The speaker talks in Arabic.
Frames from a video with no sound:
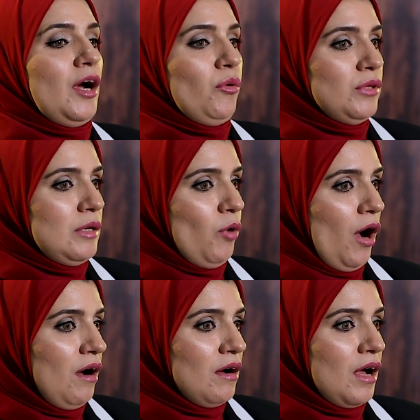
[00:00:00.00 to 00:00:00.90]
يعود
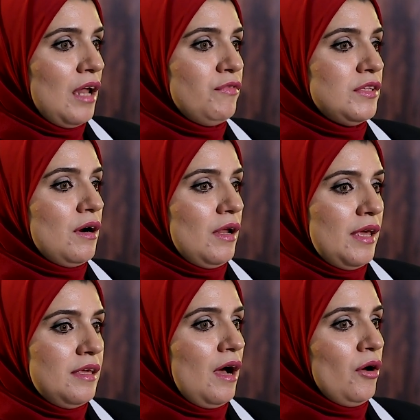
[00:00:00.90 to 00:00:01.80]
المحقق
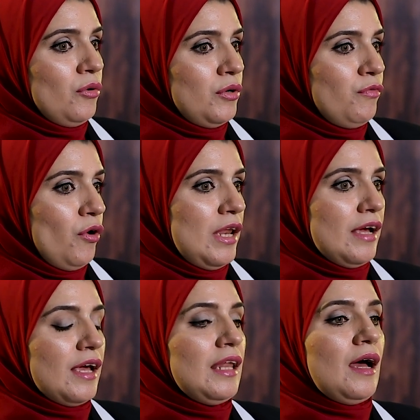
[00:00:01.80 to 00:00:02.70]
الفيدرالي أرون
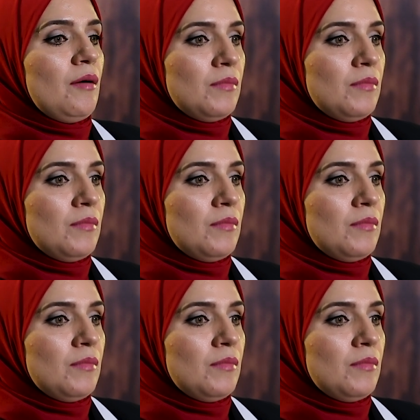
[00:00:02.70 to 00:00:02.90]
فوليك إلى